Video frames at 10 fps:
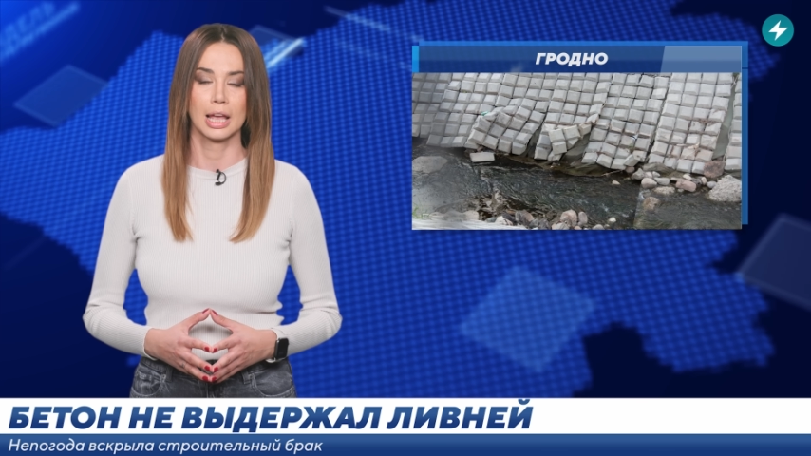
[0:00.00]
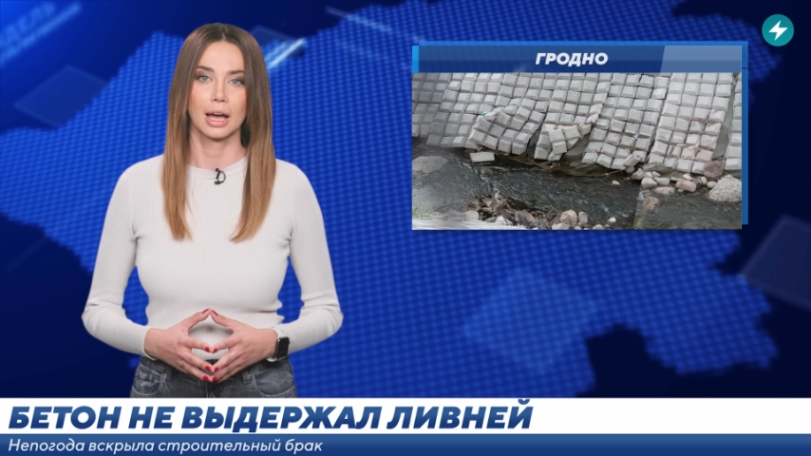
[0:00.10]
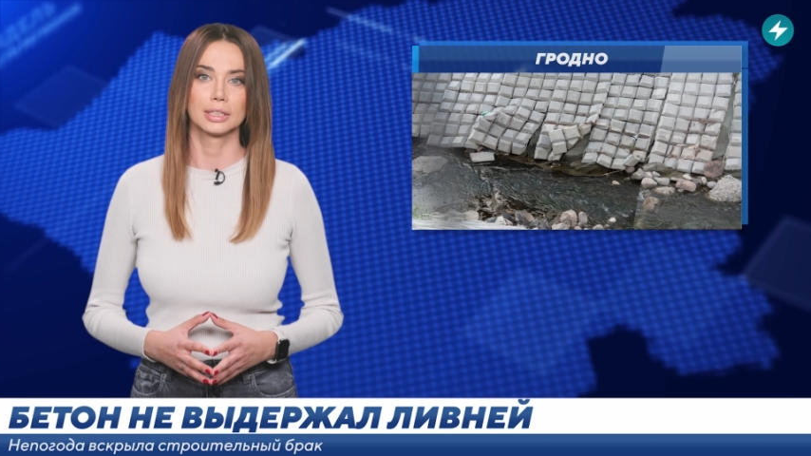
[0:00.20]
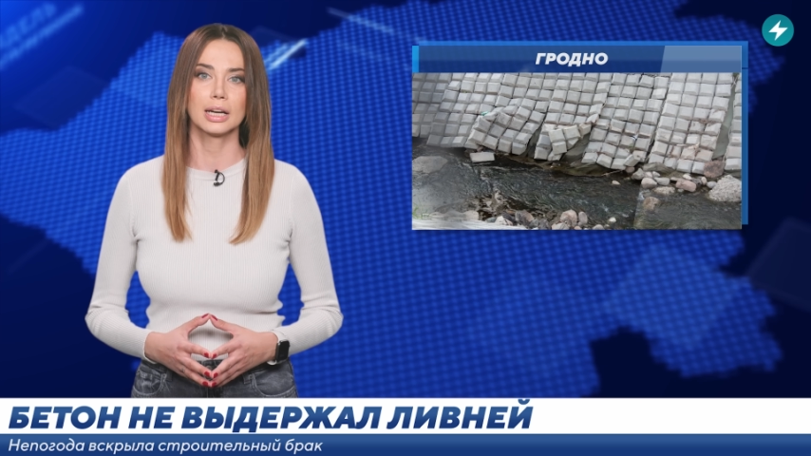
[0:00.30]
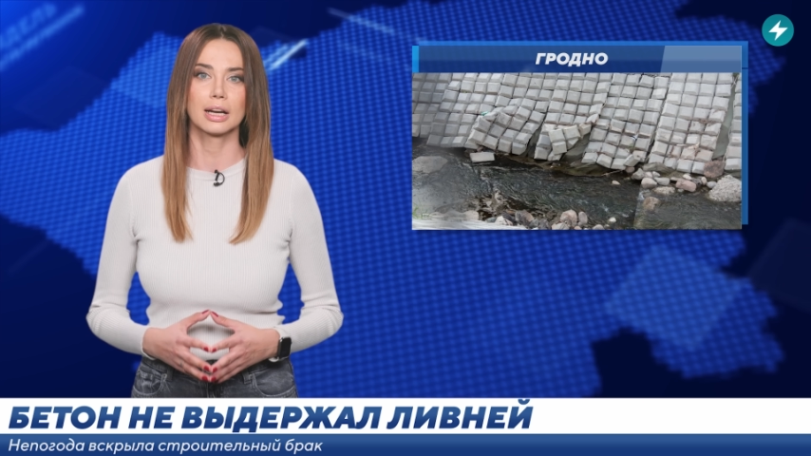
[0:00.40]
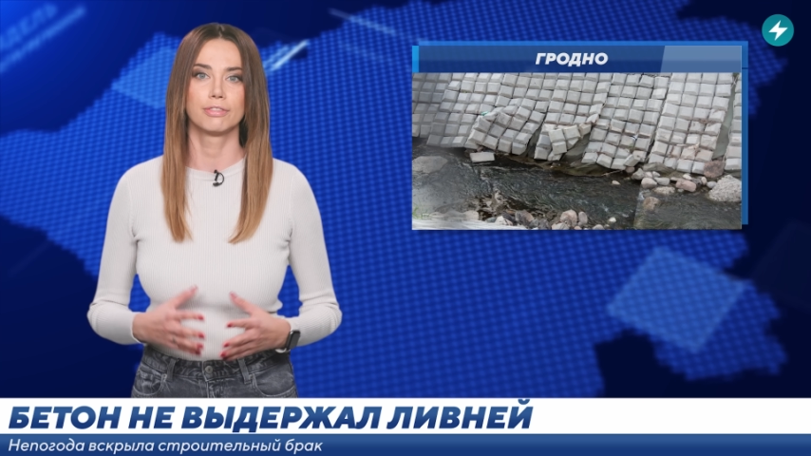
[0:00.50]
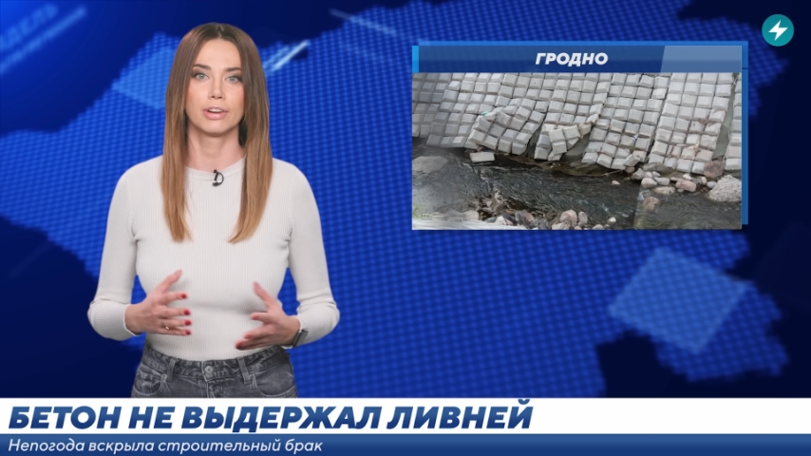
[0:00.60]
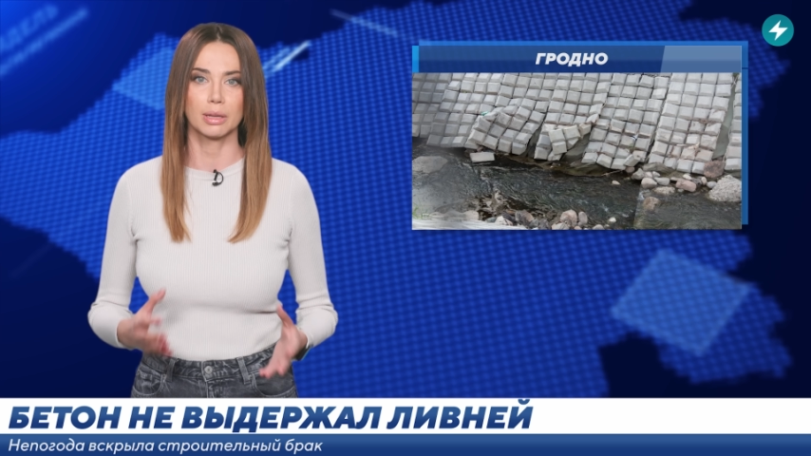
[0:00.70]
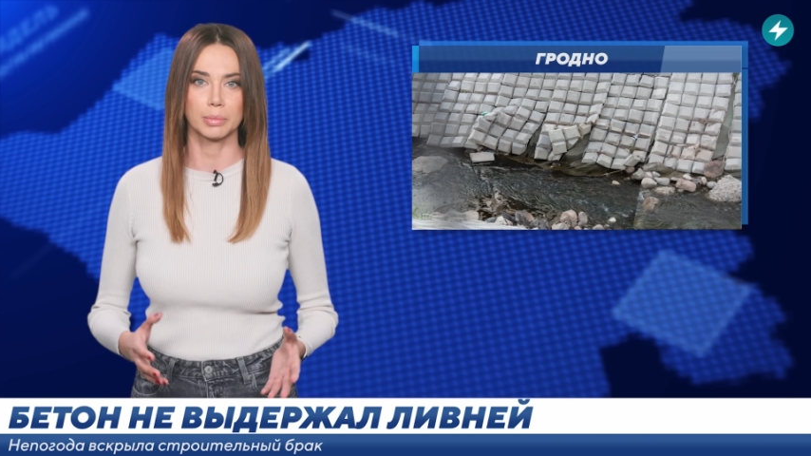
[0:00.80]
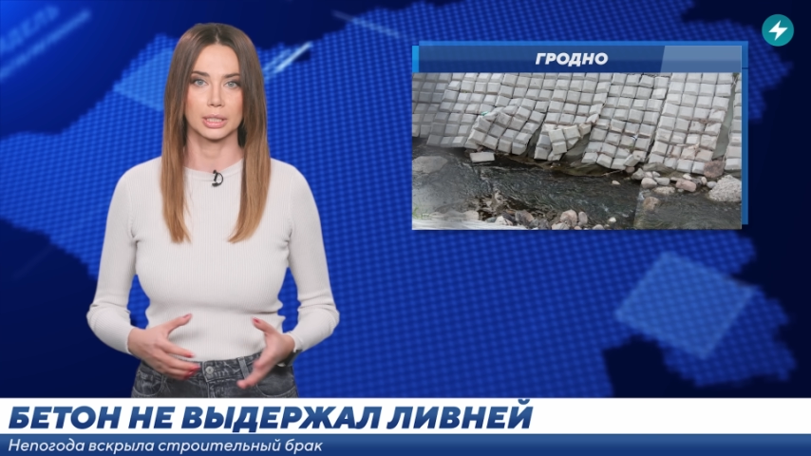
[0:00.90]
однако
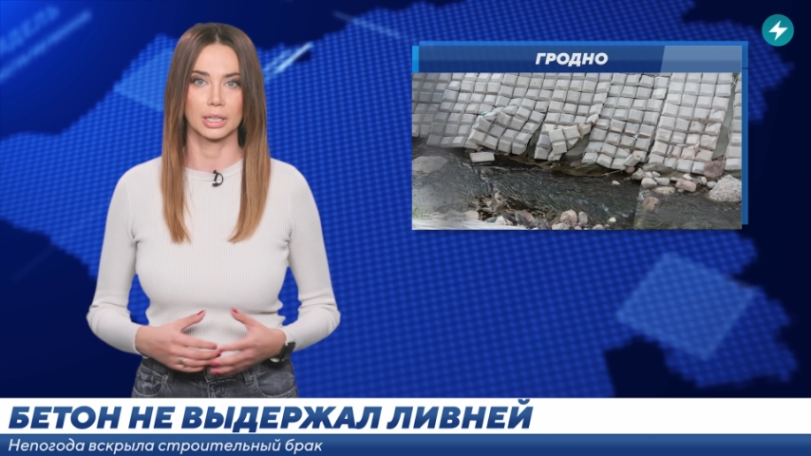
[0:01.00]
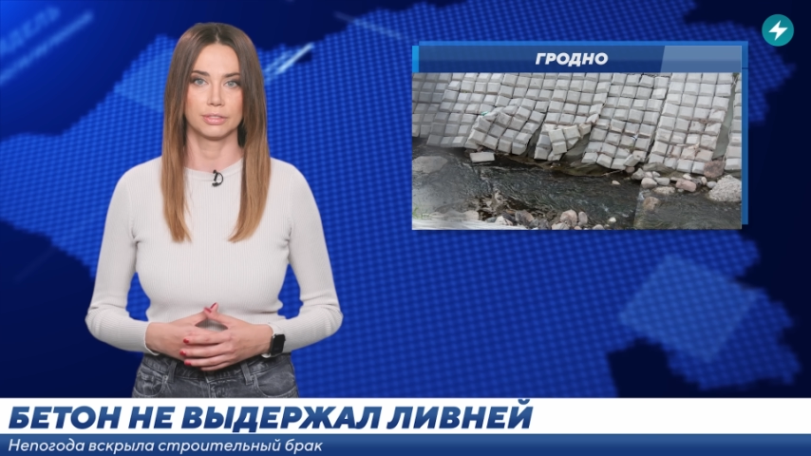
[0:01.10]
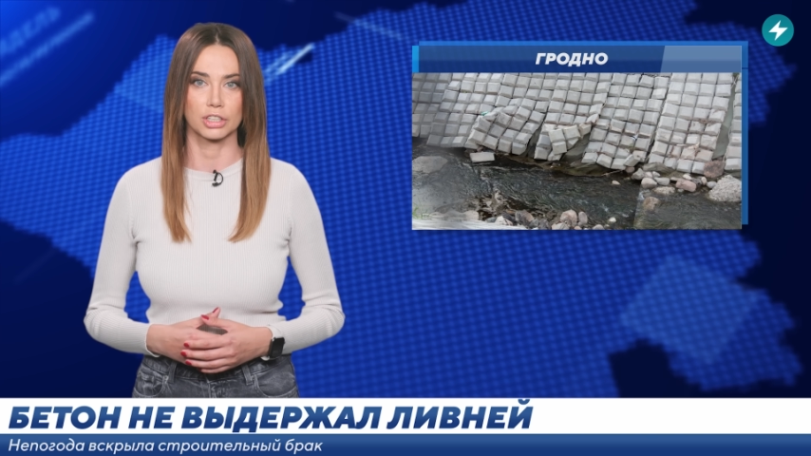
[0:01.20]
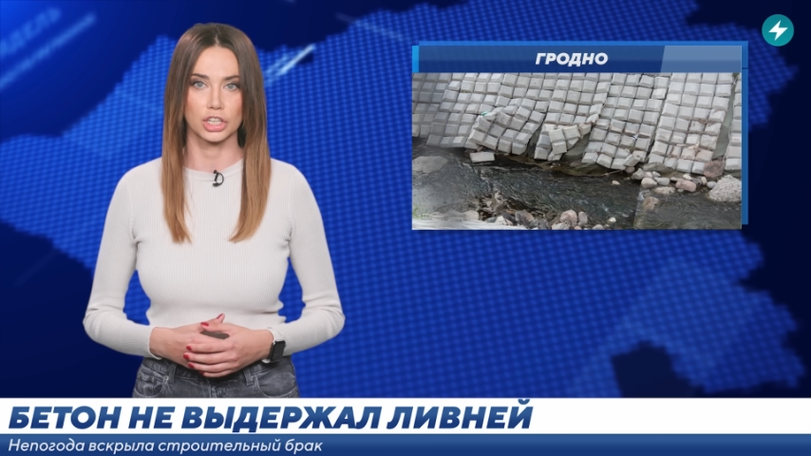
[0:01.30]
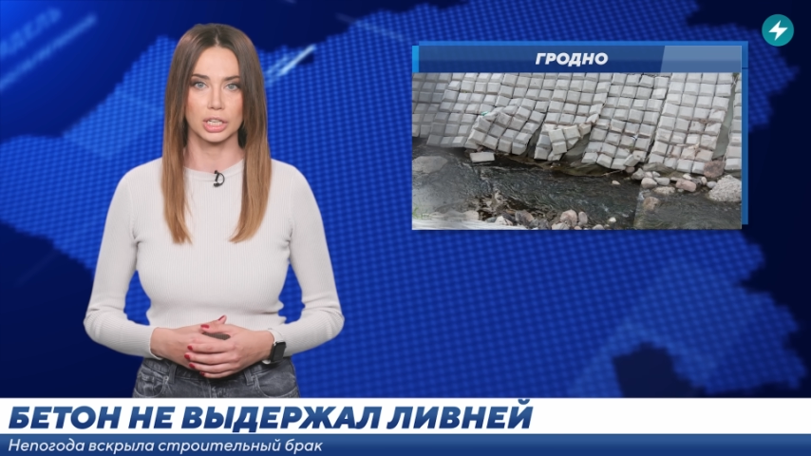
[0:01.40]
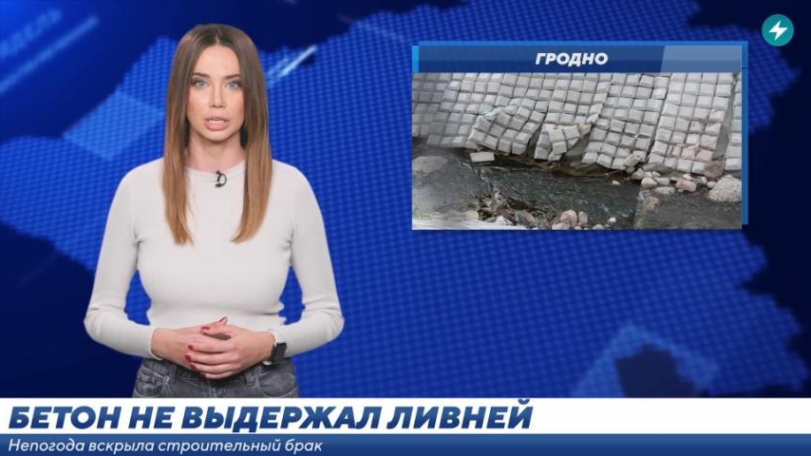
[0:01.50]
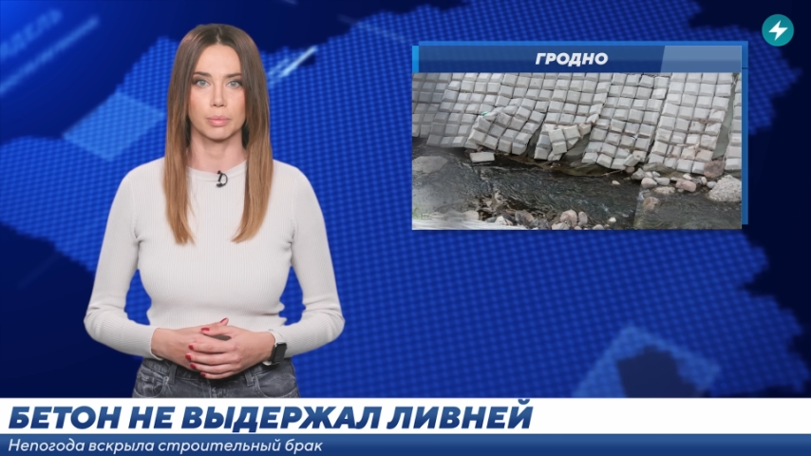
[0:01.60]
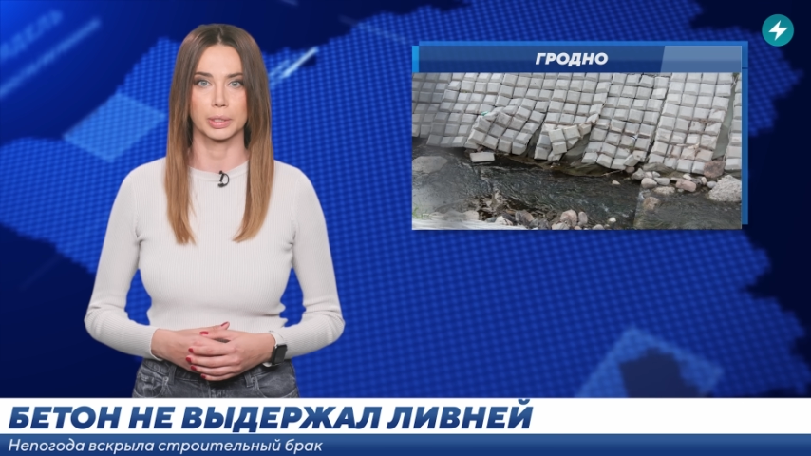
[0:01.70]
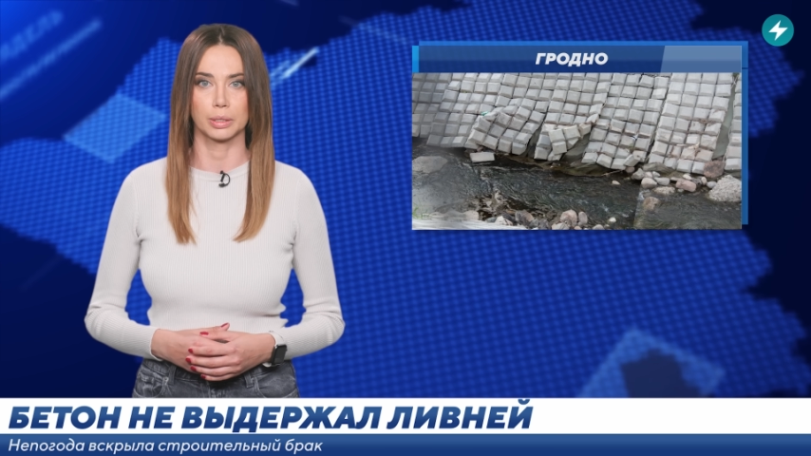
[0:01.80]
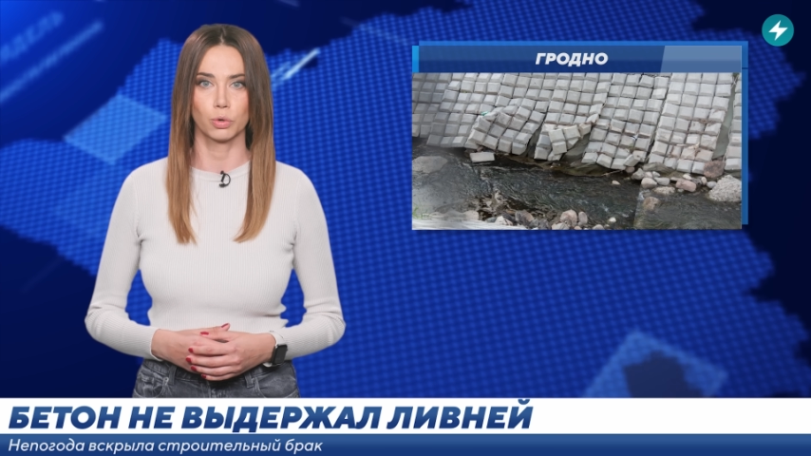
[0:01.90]
временное движение
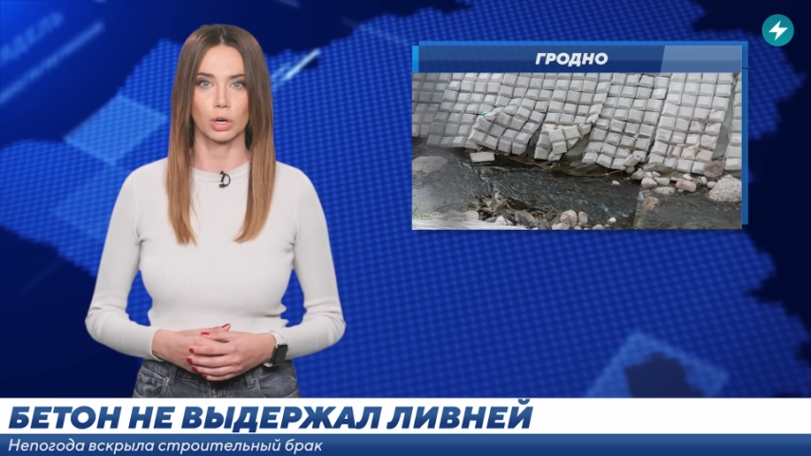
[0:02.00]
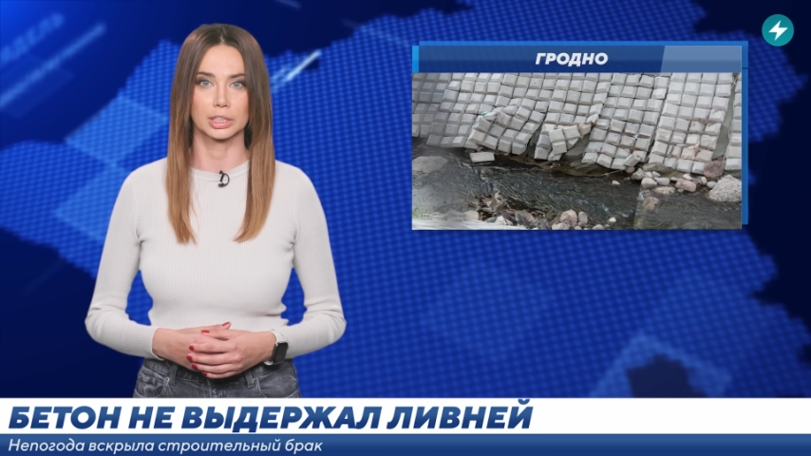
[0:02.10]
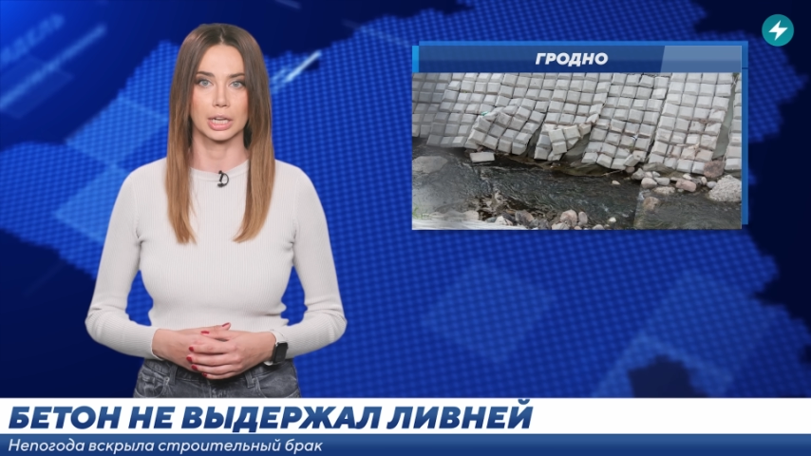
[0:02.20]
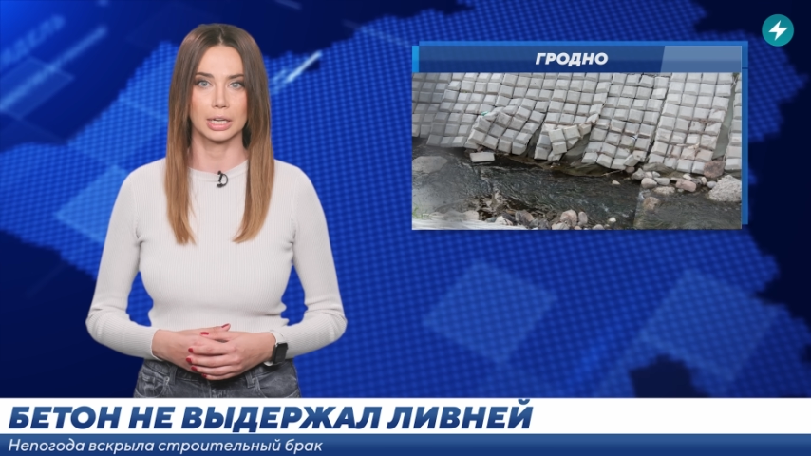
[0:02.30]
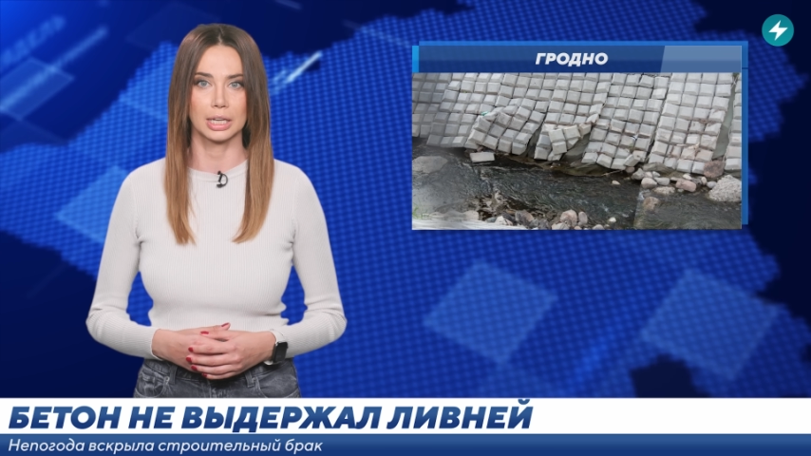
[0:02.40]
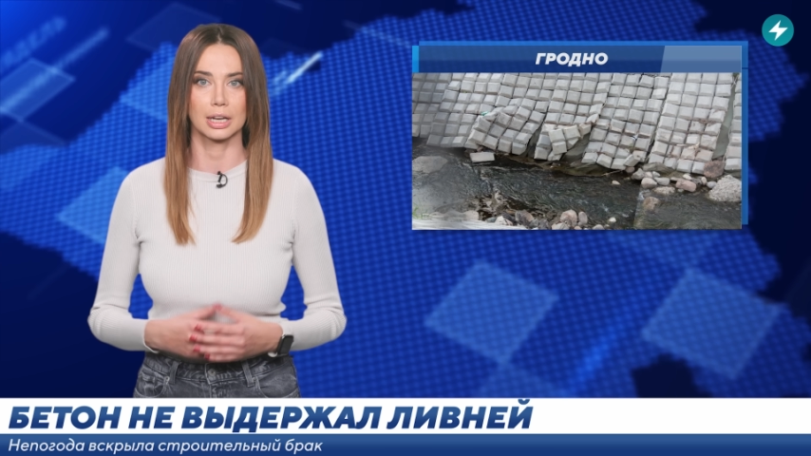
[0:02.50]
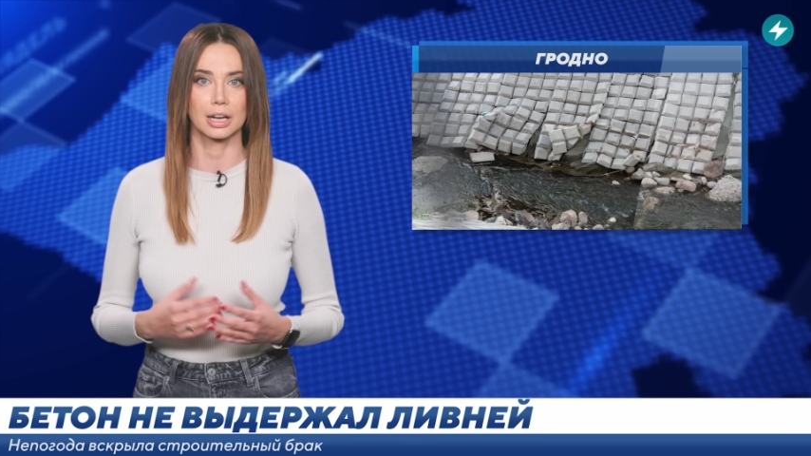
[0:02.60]
по нему открыли